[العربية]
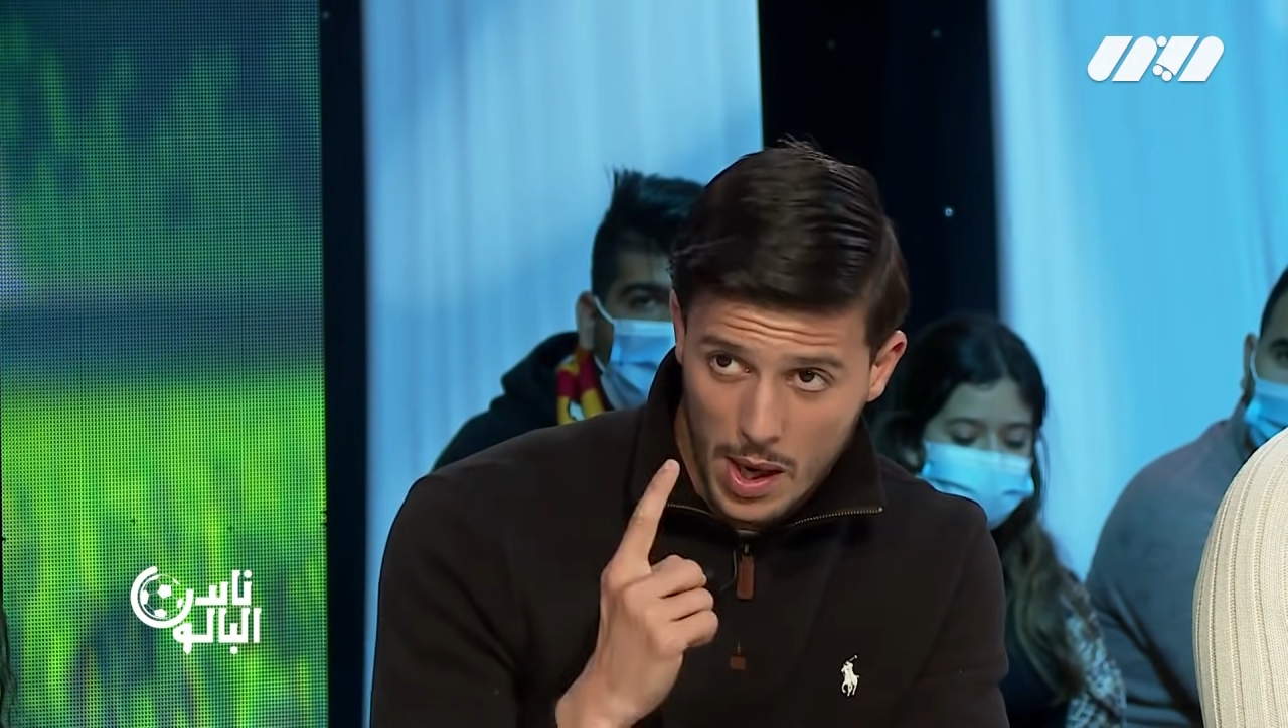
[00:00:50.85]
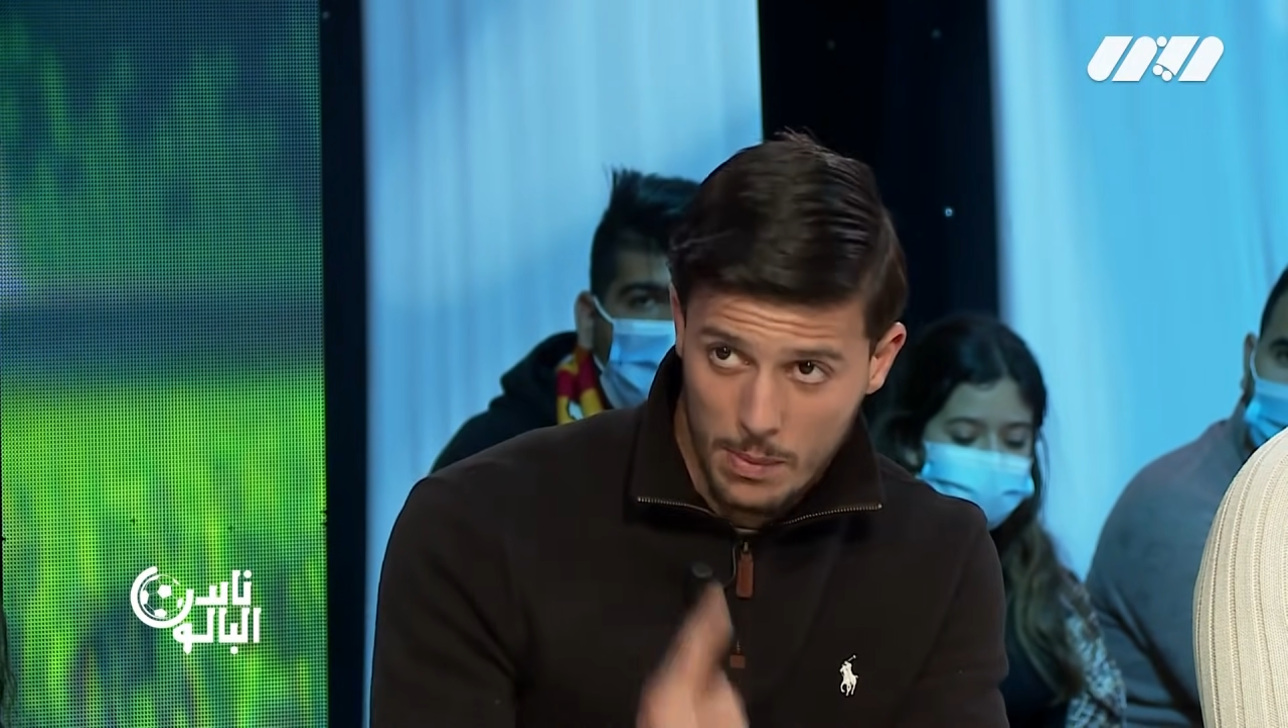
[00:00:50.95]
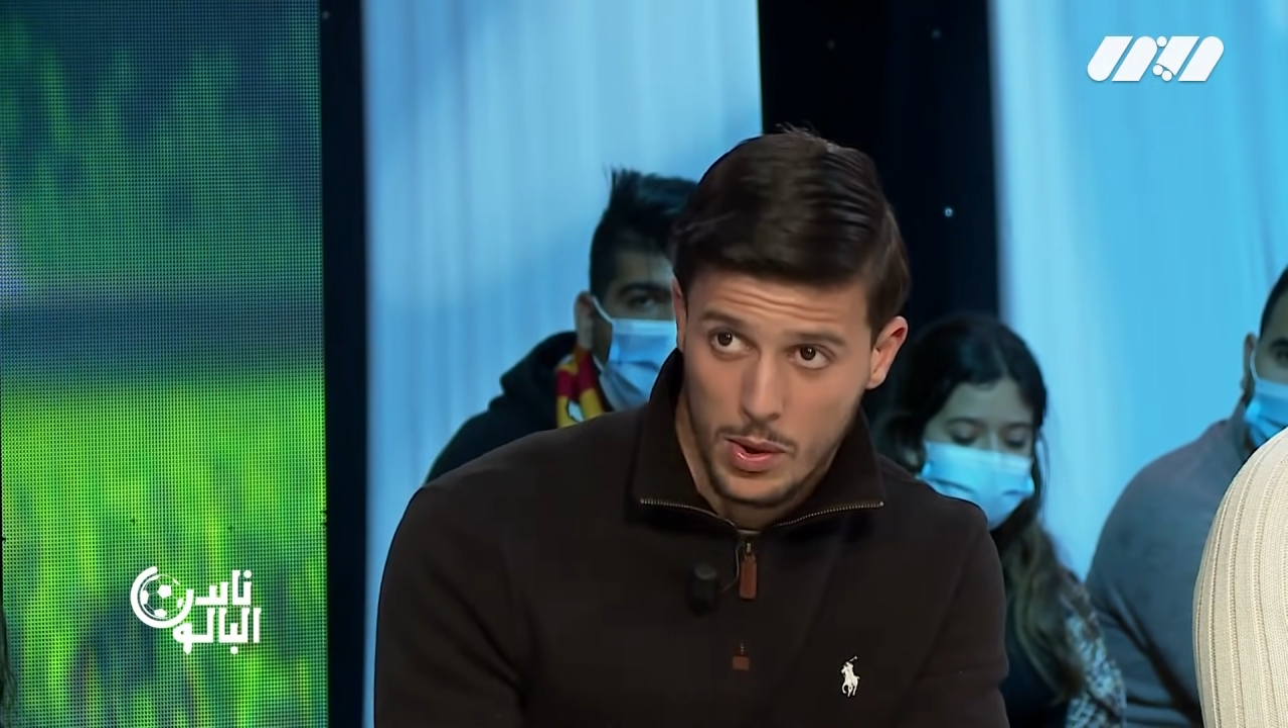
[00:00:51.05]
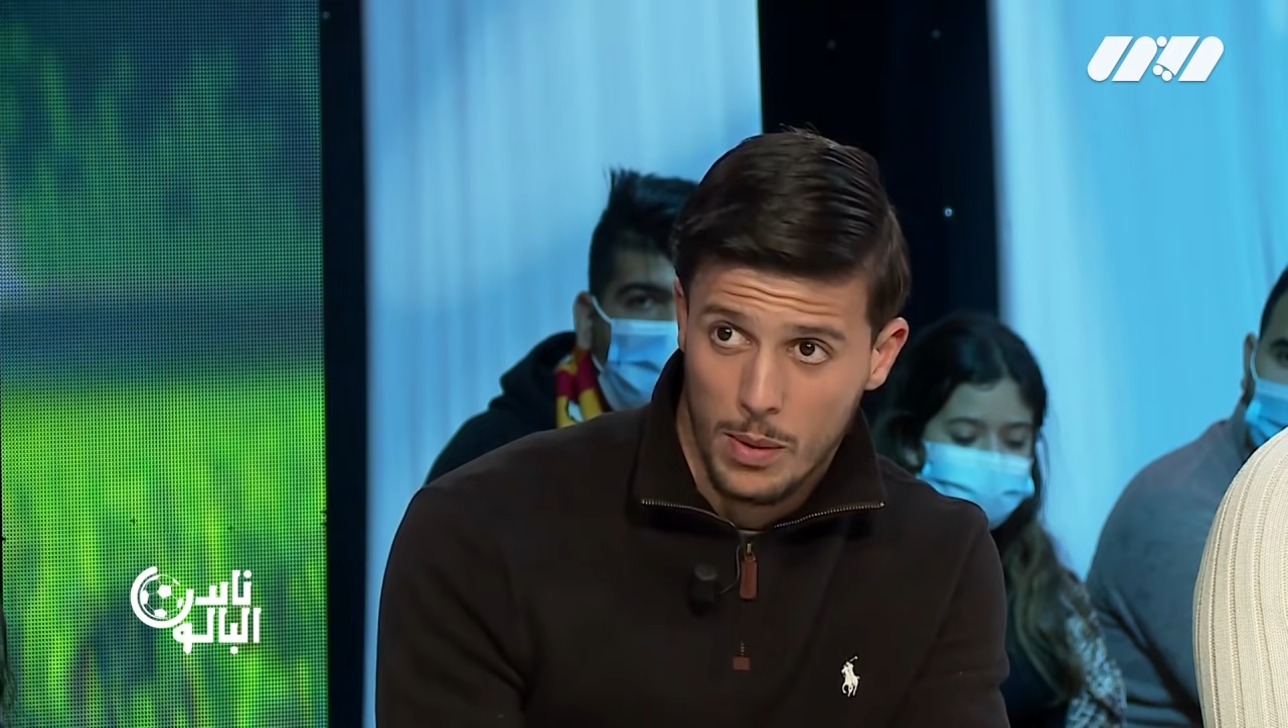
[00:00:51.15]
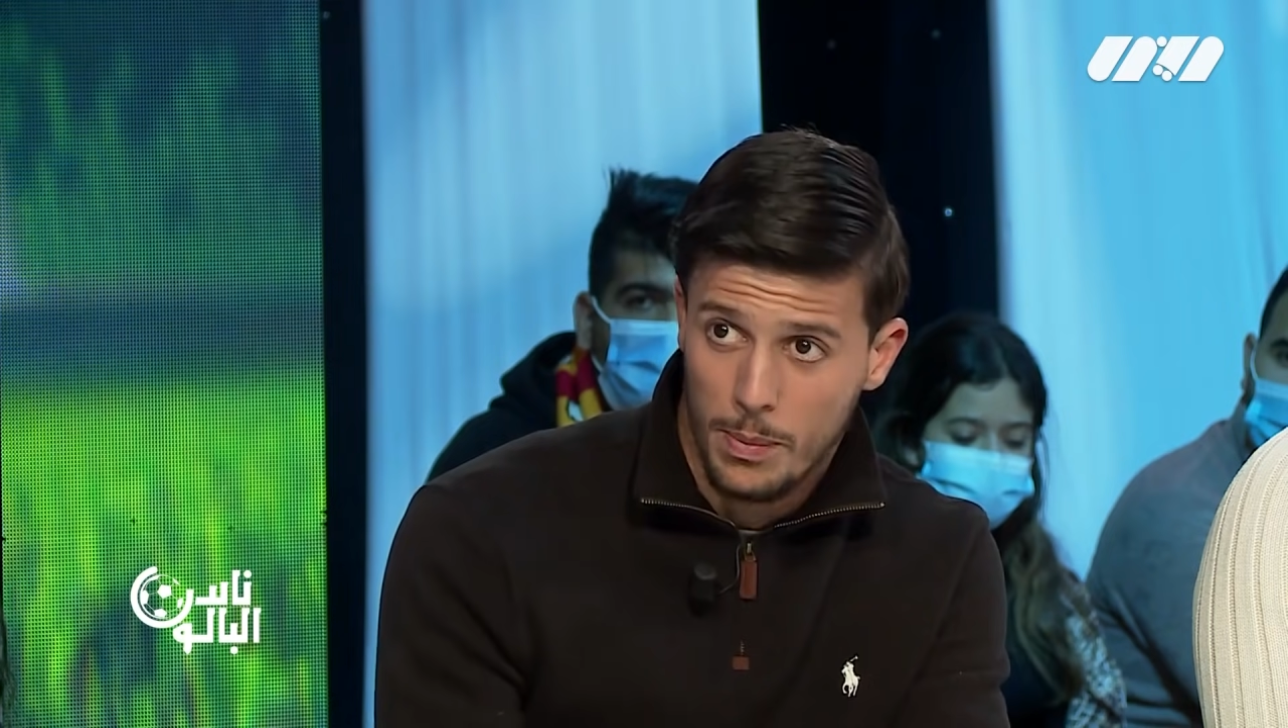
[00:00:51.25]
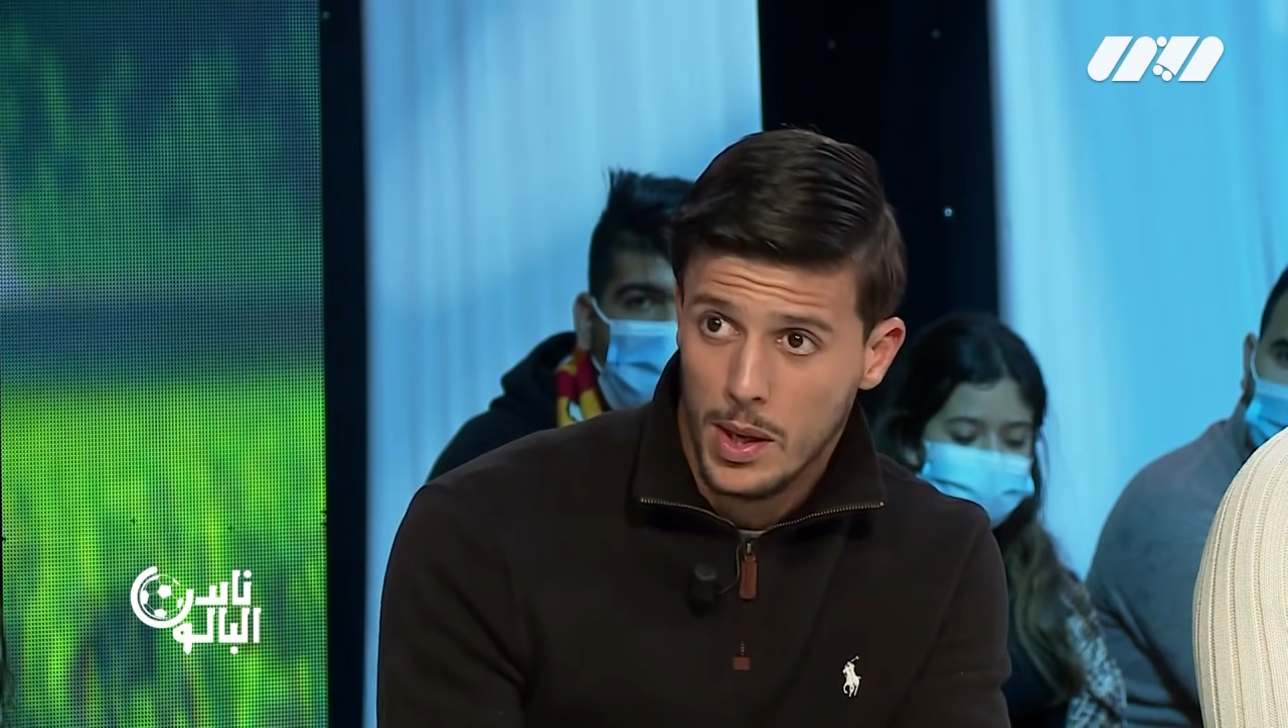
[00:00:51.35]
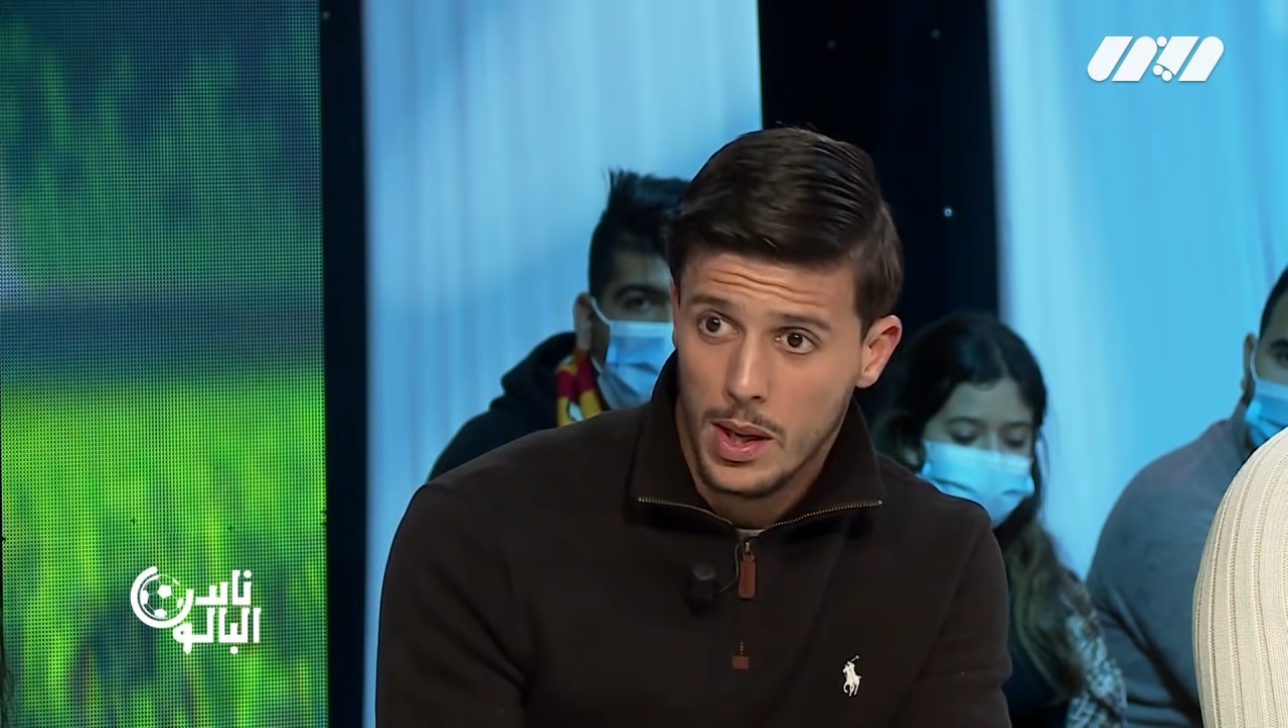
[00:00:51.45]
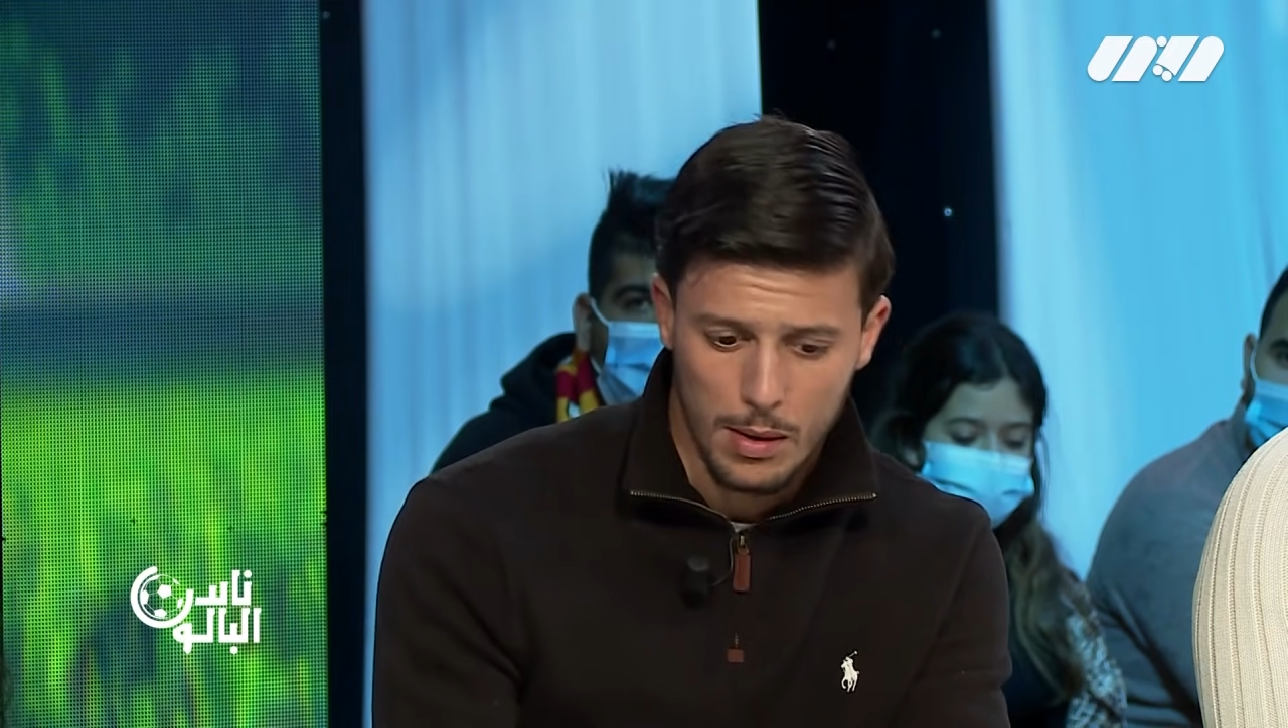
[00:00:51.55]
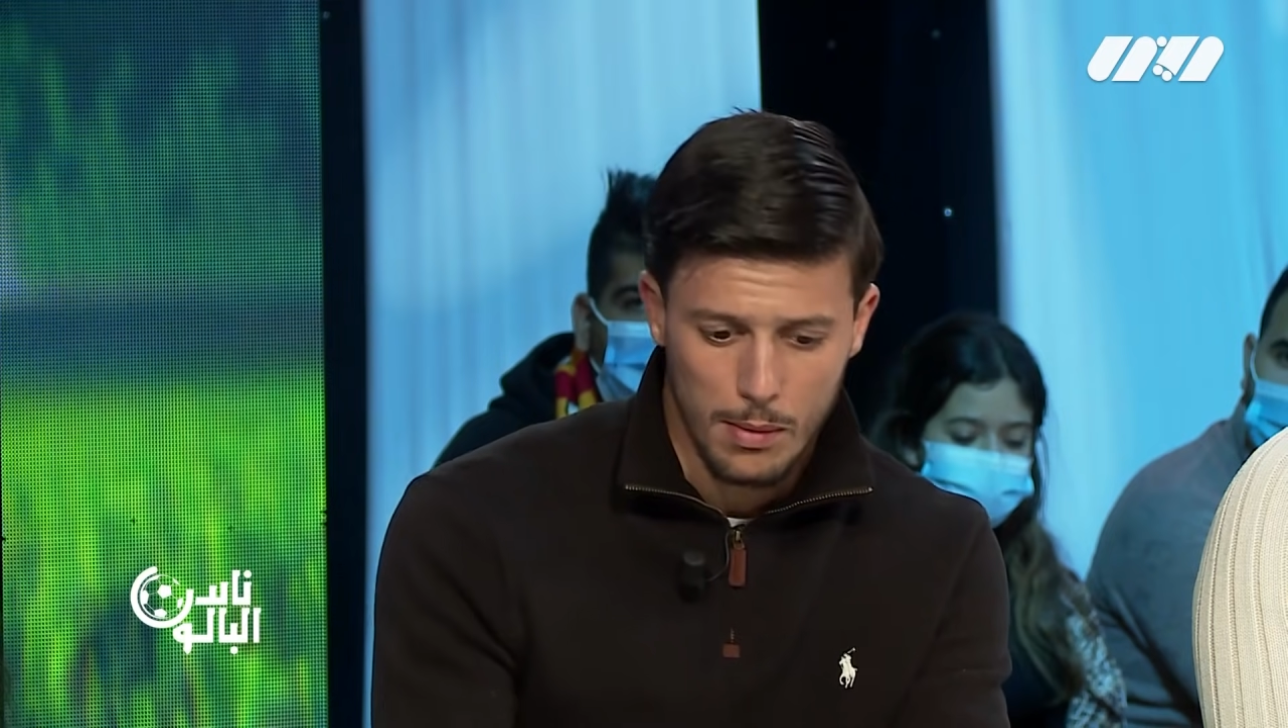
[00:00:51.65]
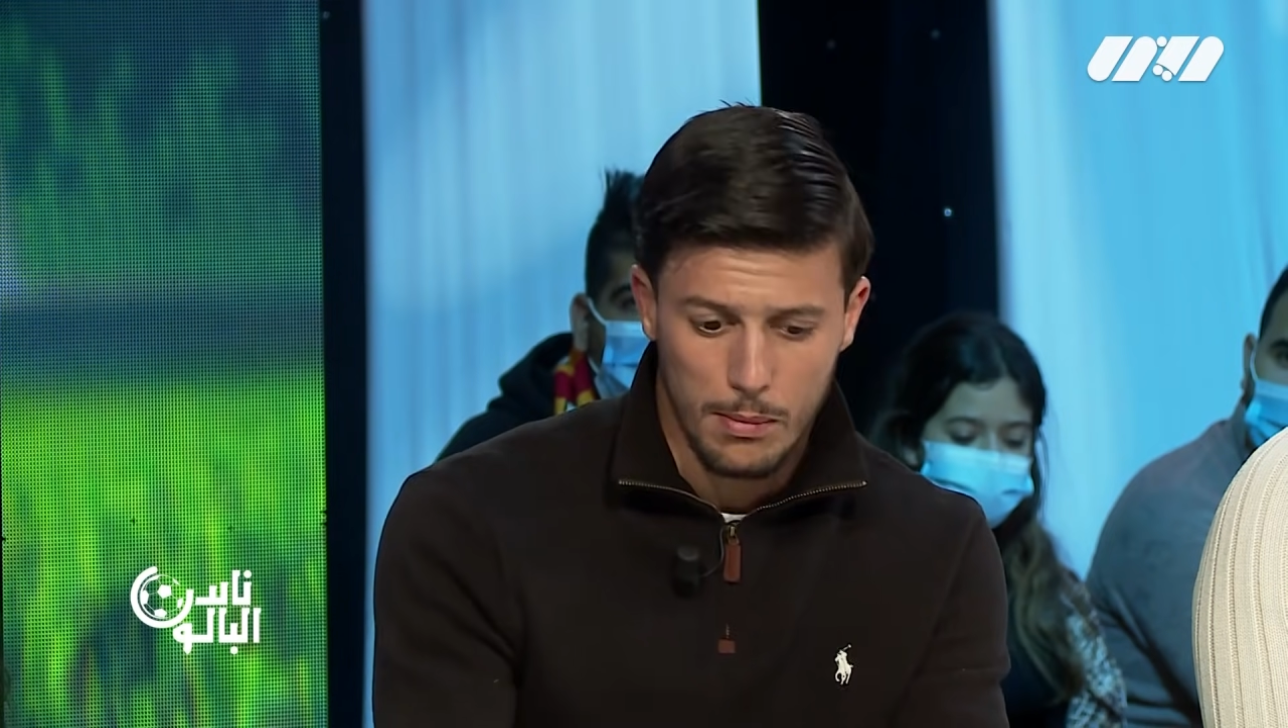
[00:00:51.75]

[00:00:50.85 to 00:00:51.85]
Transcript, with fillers: عام كومبلي